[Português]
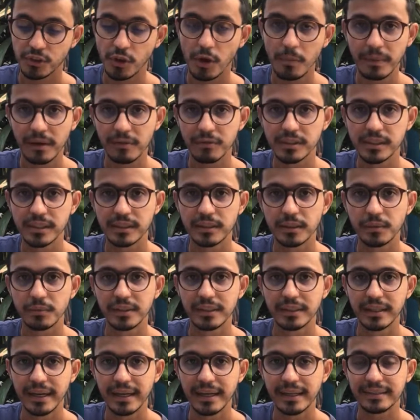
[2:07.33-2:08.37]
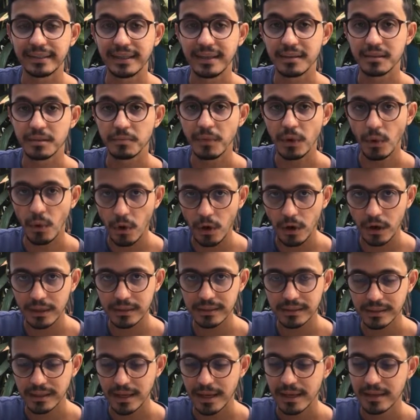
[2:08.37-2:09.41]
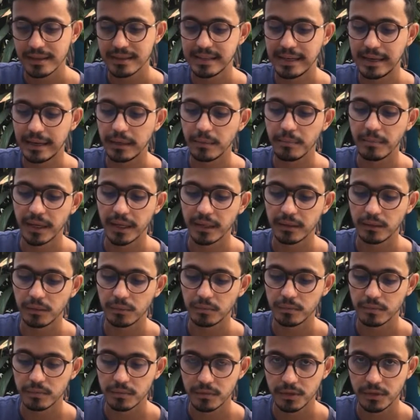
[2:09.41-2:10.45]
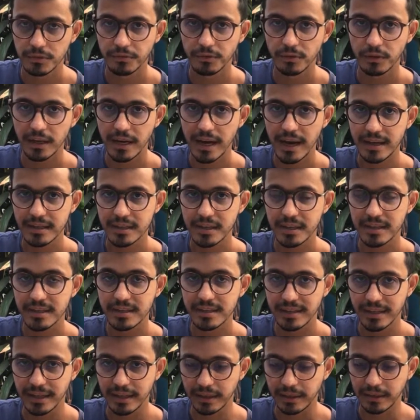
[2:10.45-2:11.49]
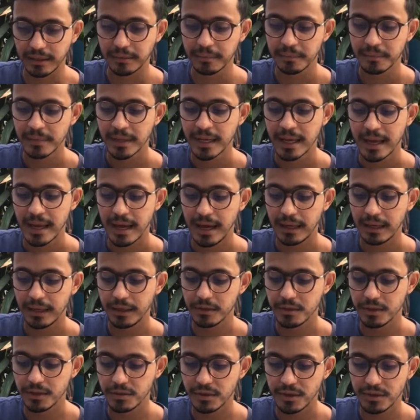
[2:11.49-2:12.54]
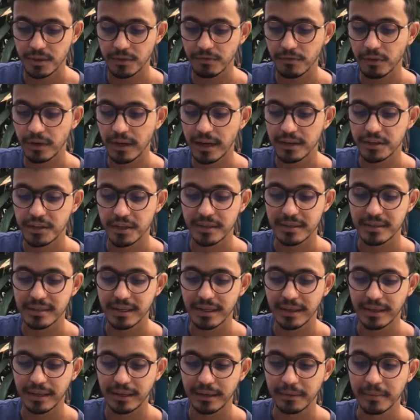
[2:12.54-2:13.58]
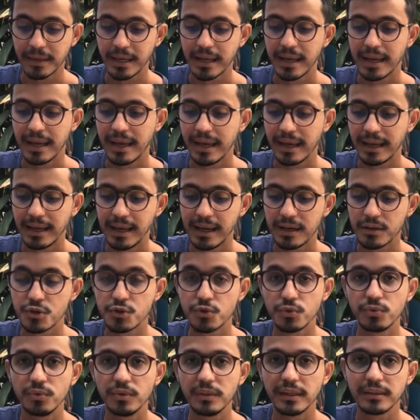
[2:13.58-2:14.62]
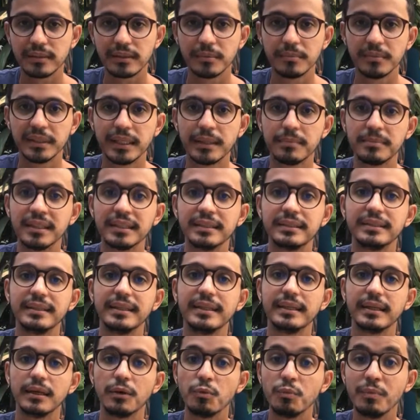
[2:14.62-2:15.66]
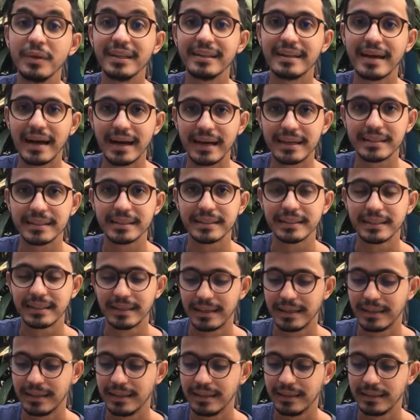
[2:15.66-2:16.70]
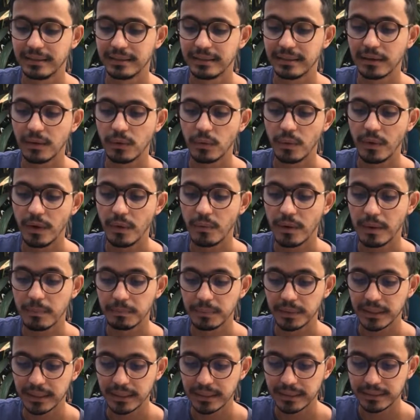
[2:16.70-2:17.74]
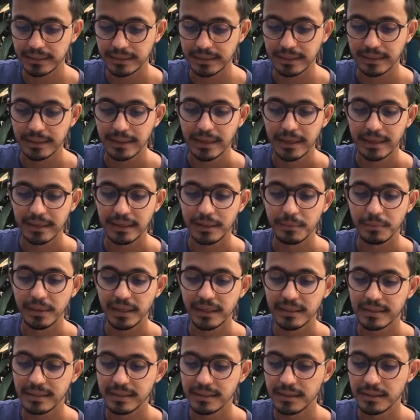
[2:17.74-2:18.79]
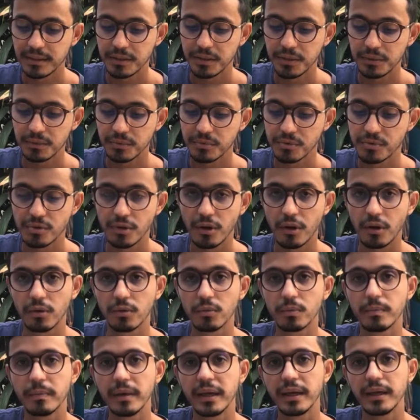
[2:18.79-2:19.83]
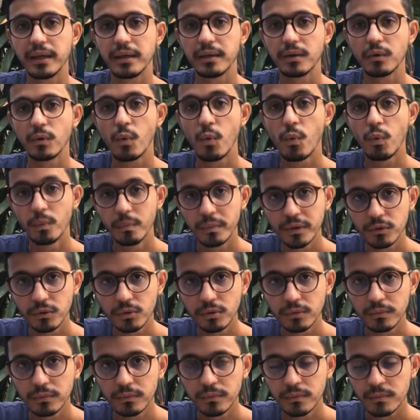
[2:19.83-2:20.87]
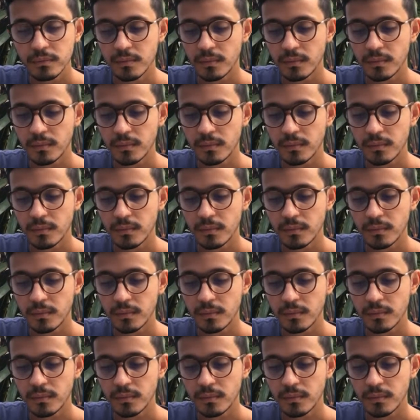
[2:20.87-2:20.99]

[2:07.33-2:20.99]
Só para você ter uma ideia, até as minhocas se alimentam de folhagem seca. Além disso, essa folhagem seca ela ajuda também a manter a umidade. Então, é uma planta que precisa de um solo bem úmido,